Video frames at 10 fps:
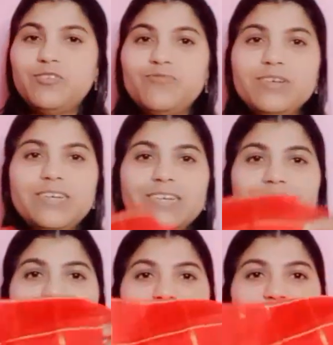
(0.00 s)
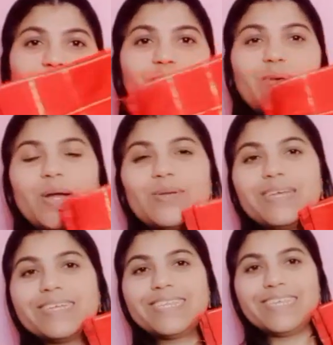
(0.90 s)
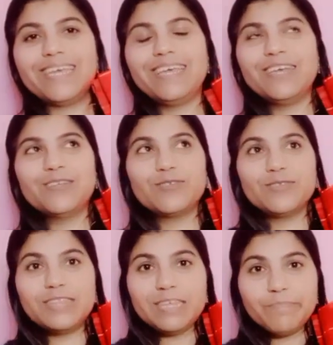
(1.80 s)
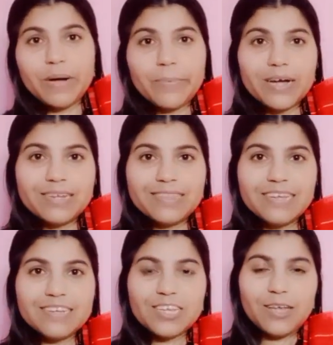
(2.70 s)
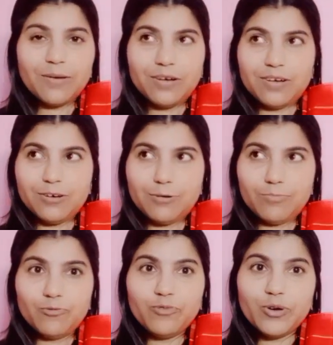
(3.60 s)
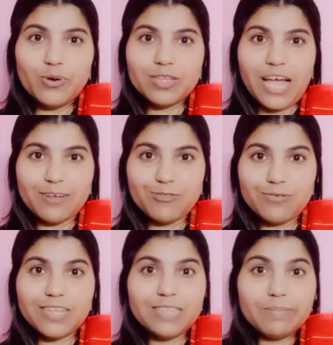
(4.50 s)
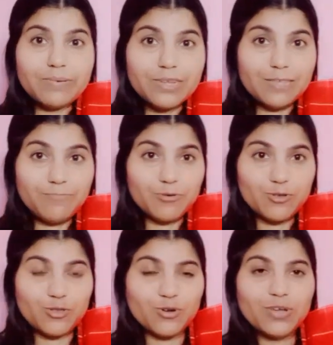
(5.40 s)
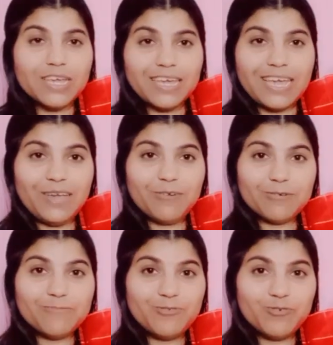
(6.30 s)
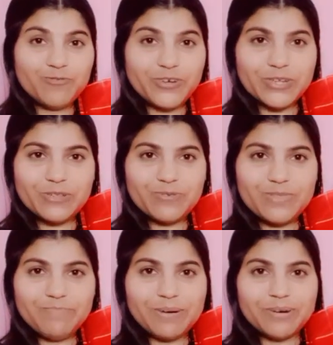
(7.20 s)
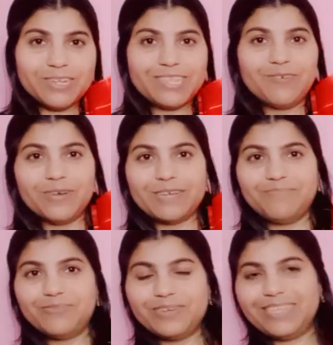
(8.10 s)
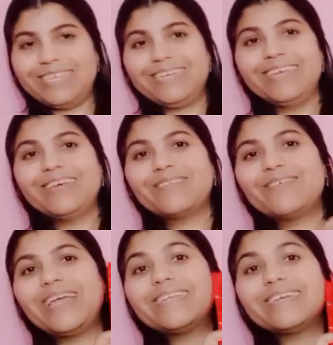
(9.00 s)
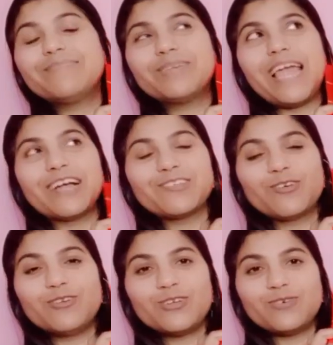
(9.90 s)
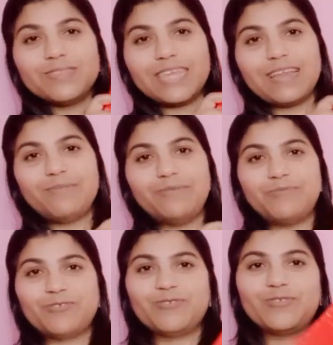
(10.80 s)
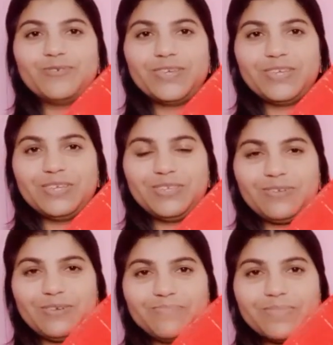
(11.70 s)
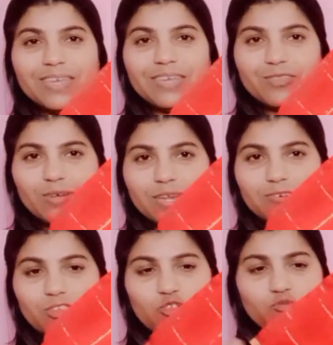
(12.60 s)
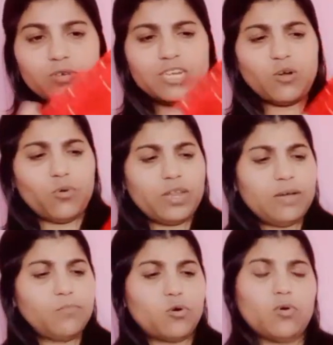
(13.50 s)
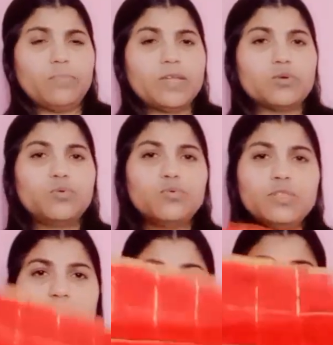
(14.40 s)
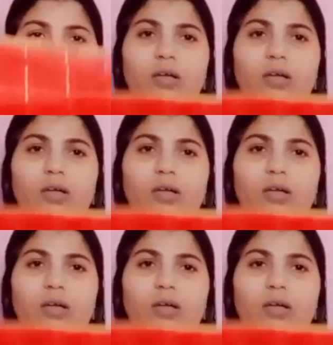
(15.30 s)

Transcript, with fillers: চুন্ডিটা দেখে খুবই ভালো লেগেছে তো দিব্যা ভারতীর যে মুভিগুলো থাকতো না দিব্যা ভারতী পড়তো এইরকম চুন্ডি কিন্তু দিব্যা ভারতী অনেক পড়েছে তো এইটা মানে এক ঝলকে যখন দেখলাম আমার পছন্দ হয়ে গিয়েছিল তো এটা হচ্ছে চুন্ডিটা অনেক বড় আমি আর খুলছি না